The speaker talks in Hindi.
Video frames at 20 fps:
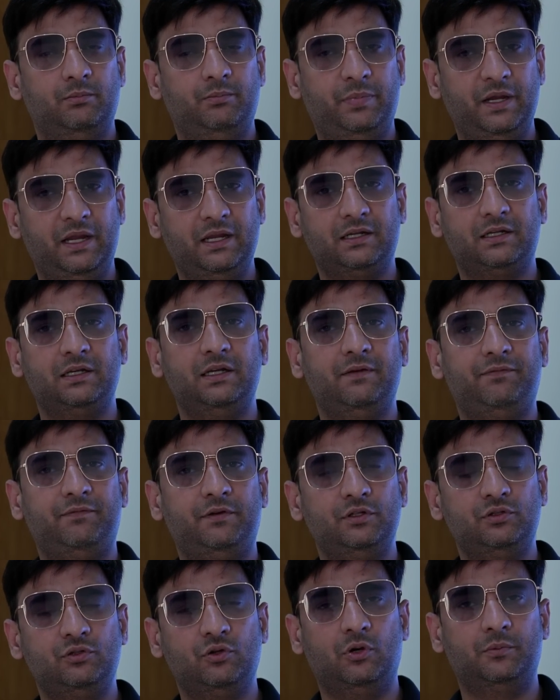बैंक
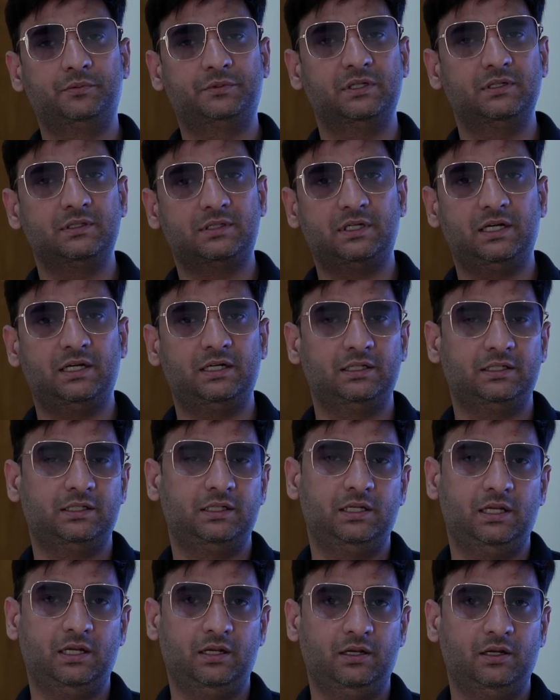निफ्टी जो ऑप्शन
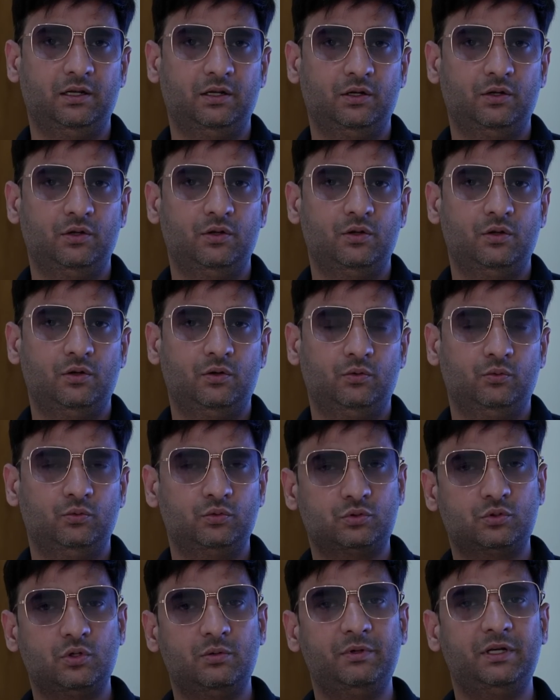स्ट्रेटजी है
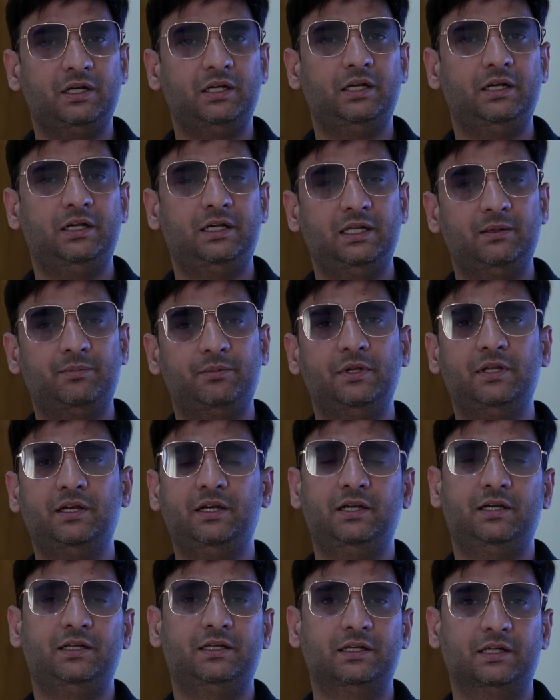उसको मैंने डीपली
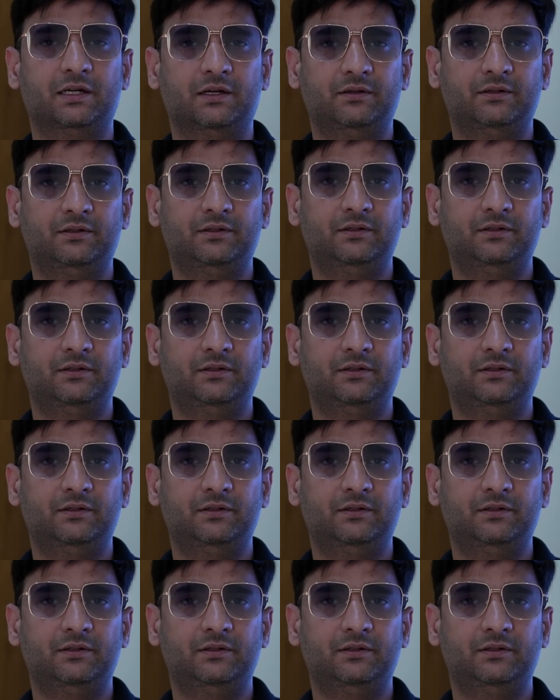रीड किया